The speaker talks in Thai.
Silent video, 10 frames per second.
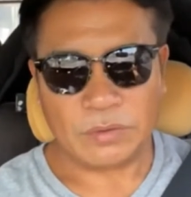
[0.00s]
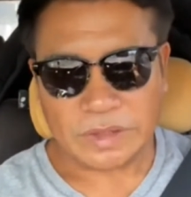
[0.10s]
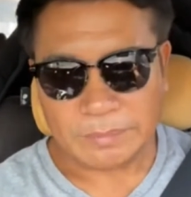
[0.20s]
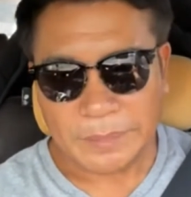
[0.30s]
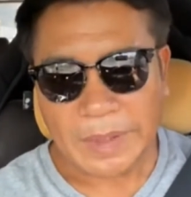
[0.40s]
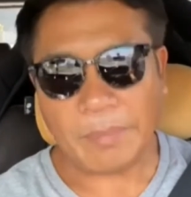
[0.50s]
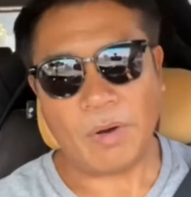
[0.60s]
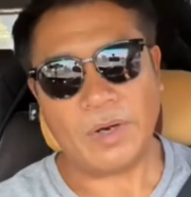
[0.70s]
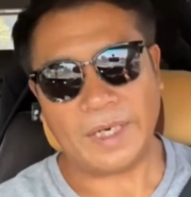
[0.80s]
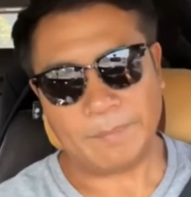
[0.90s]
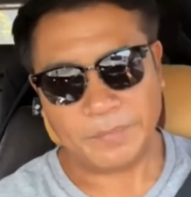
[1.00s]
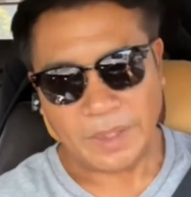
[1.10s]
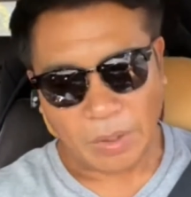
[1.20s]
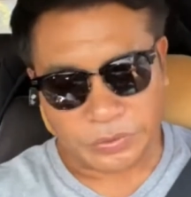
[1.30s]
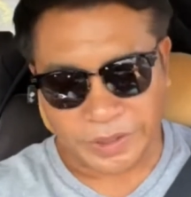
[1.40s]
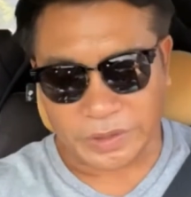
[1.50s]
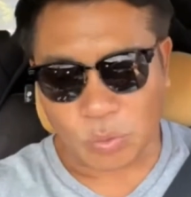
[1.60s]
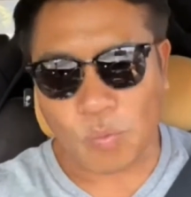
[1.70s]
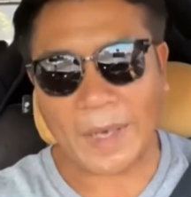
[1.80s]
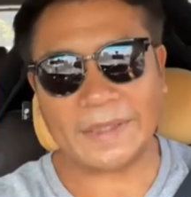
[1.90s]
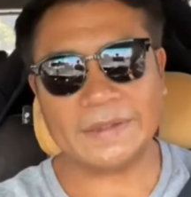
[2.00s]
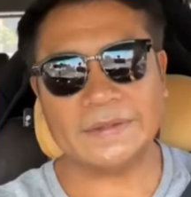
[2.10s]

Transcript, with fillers: วัคซีนไม่เพียงพอนะครับเขาฉีดทุกวัน